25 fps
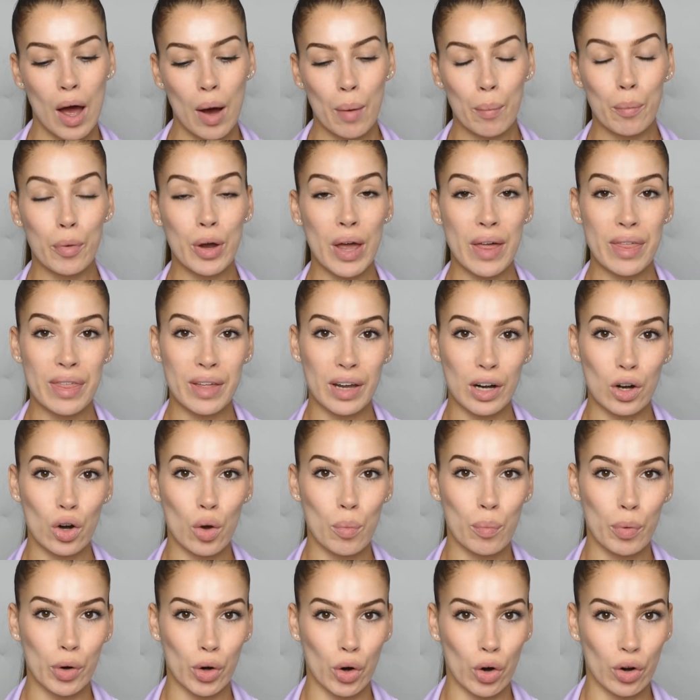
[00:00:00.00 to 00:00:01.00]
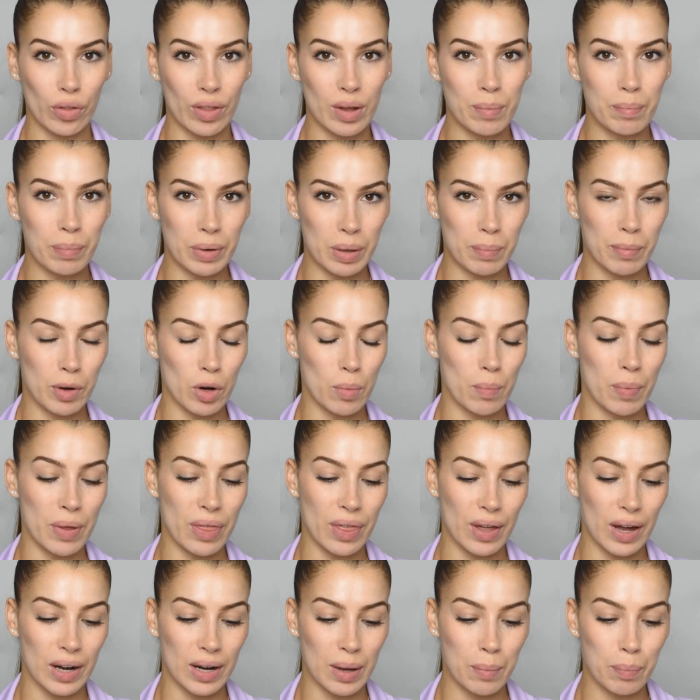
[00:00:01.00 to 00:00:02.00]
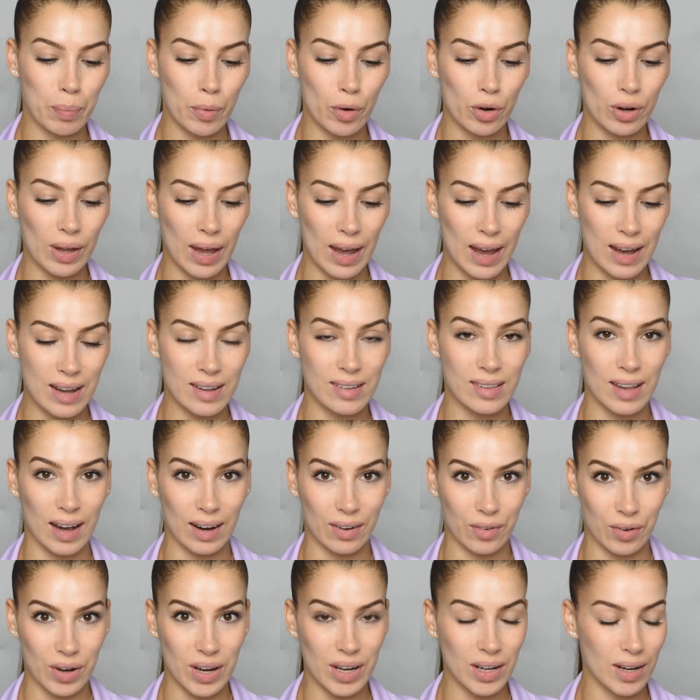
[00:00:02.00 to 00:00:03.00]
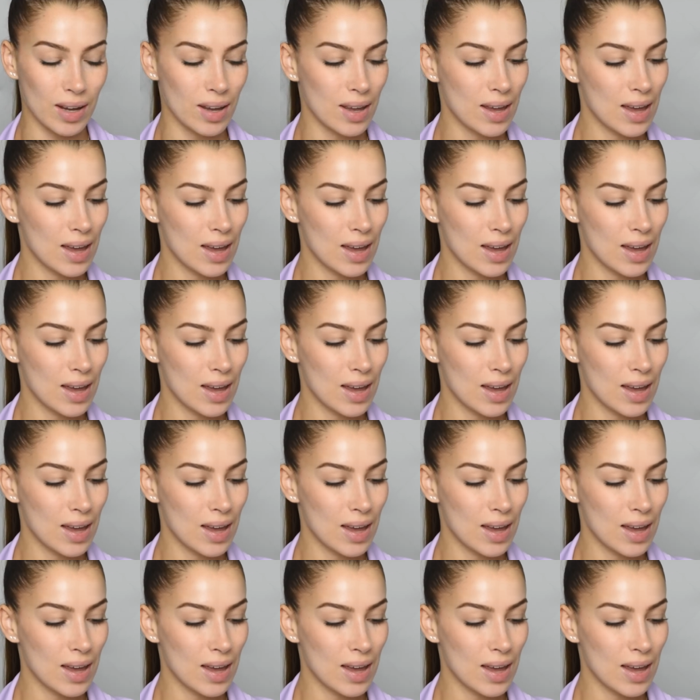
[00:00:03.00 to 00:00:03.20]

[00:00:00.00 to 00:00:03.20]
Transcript: Voy a hacerlo por orden, primero empezaré por Asa Green,